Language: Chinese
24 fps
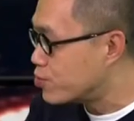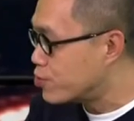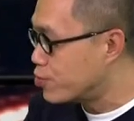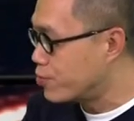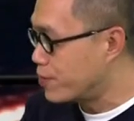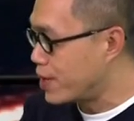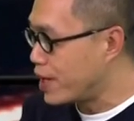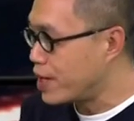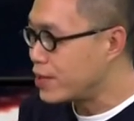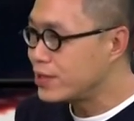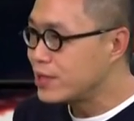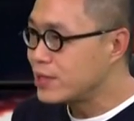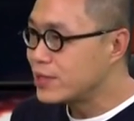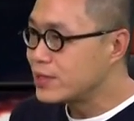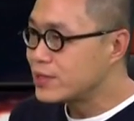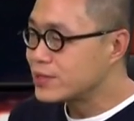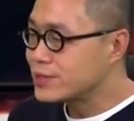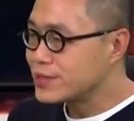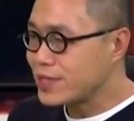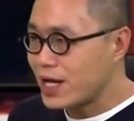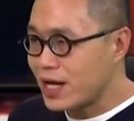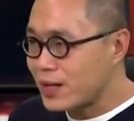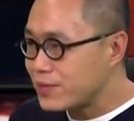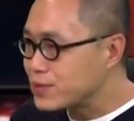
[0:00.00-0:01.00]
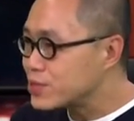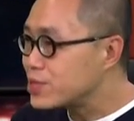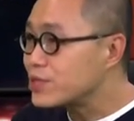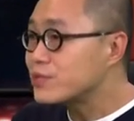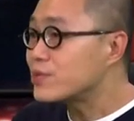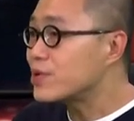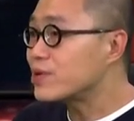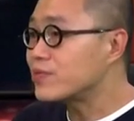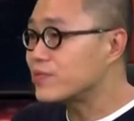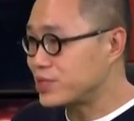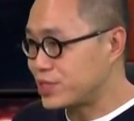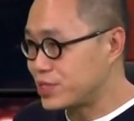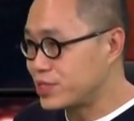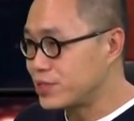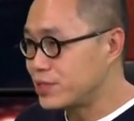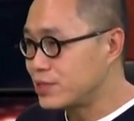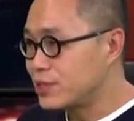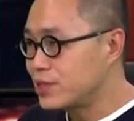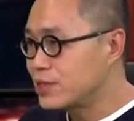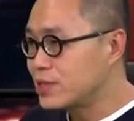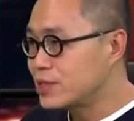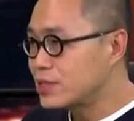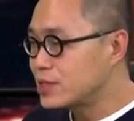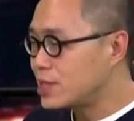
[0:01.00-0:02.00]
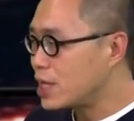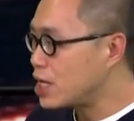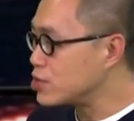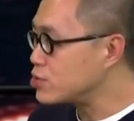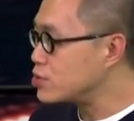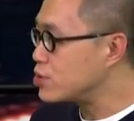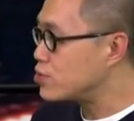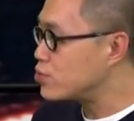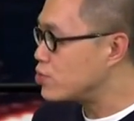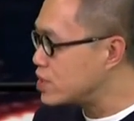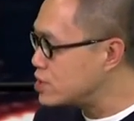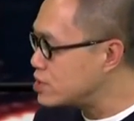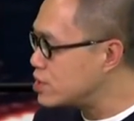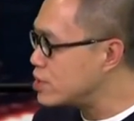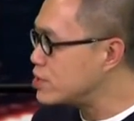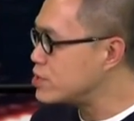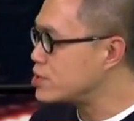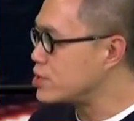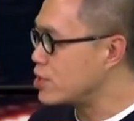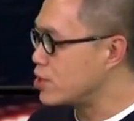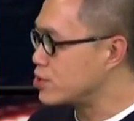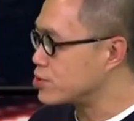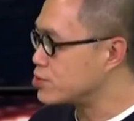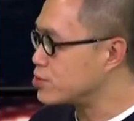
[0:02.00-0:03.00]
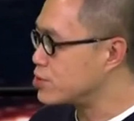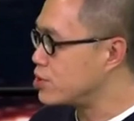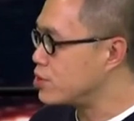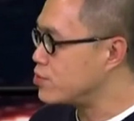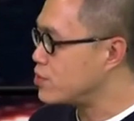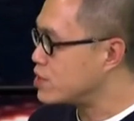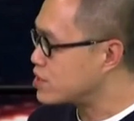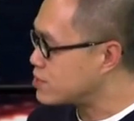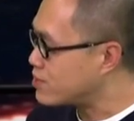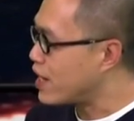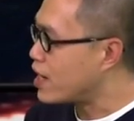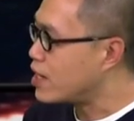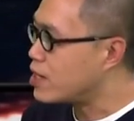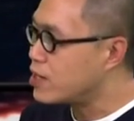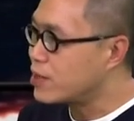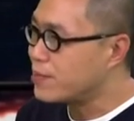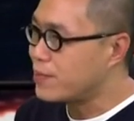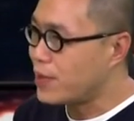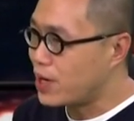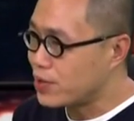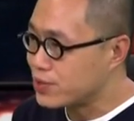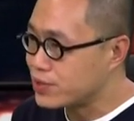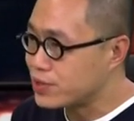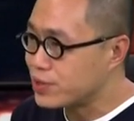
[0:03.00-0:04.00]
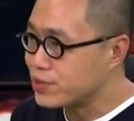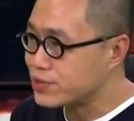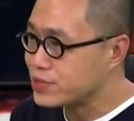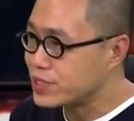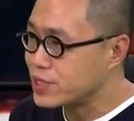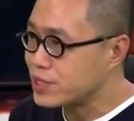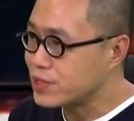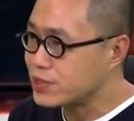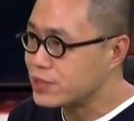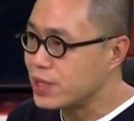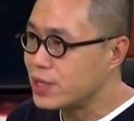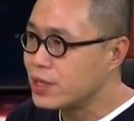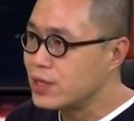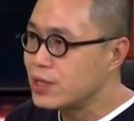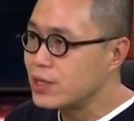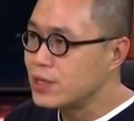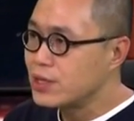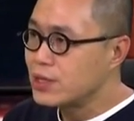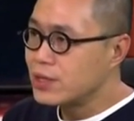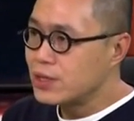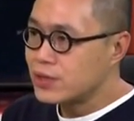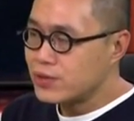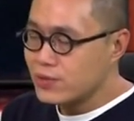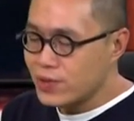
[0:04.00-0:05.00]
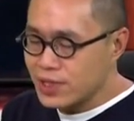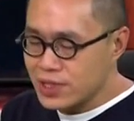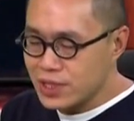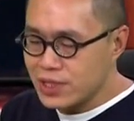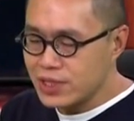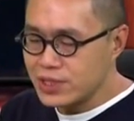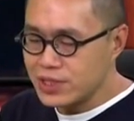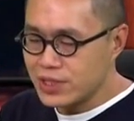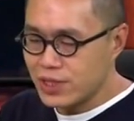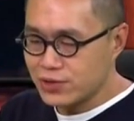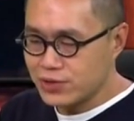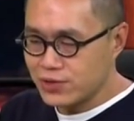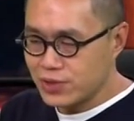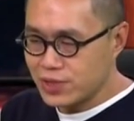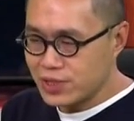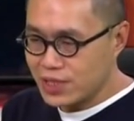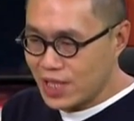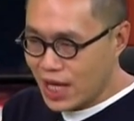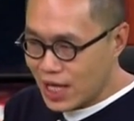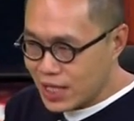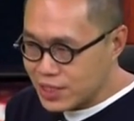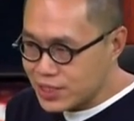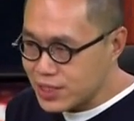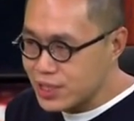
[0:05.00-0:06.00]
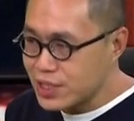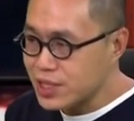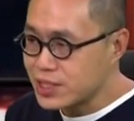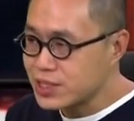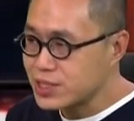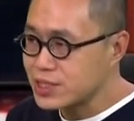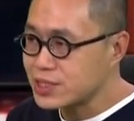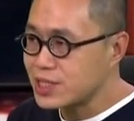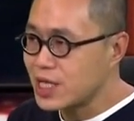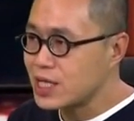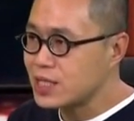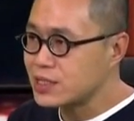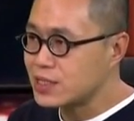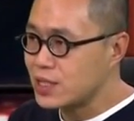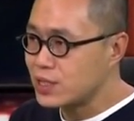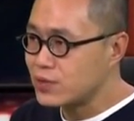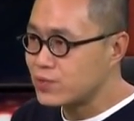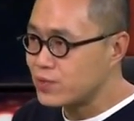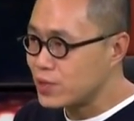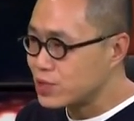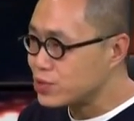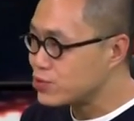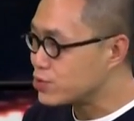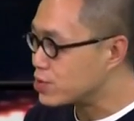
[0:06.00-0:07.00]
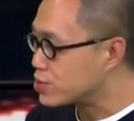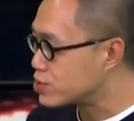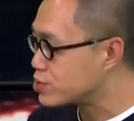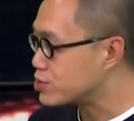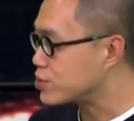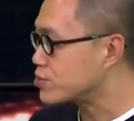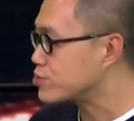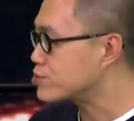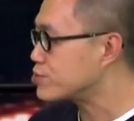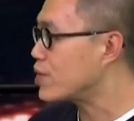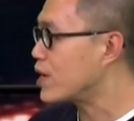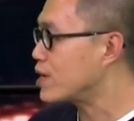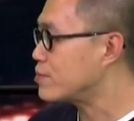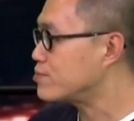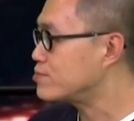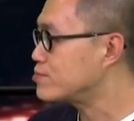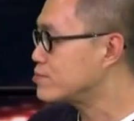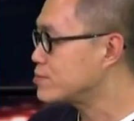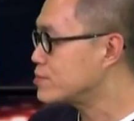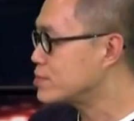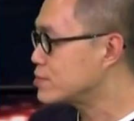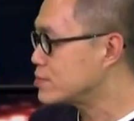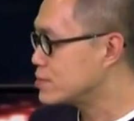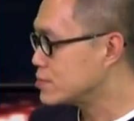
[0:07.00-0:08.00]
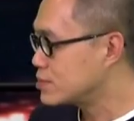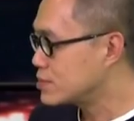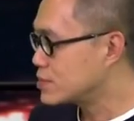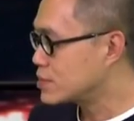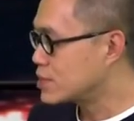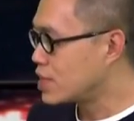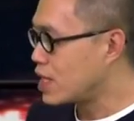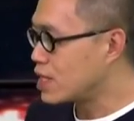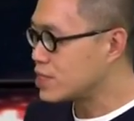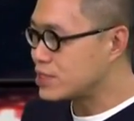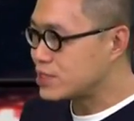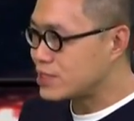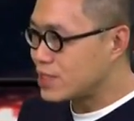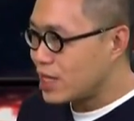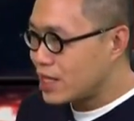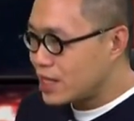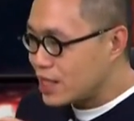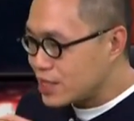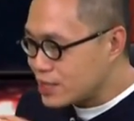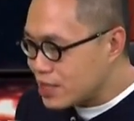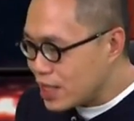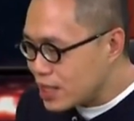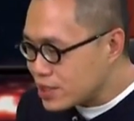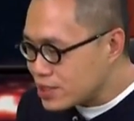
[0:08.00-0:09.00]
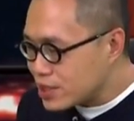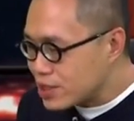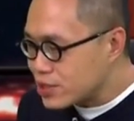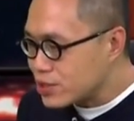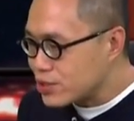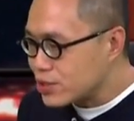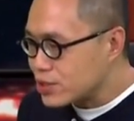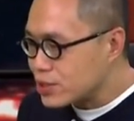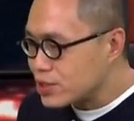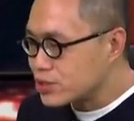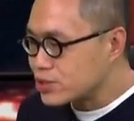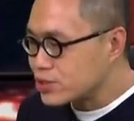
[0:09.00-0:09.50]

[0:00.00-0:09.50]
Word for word: 物嘛。他认为不是，他说文人小说为什么还要保留这个呢？文人小说拿这个是拿来当文学手段，对，他是拿来当成就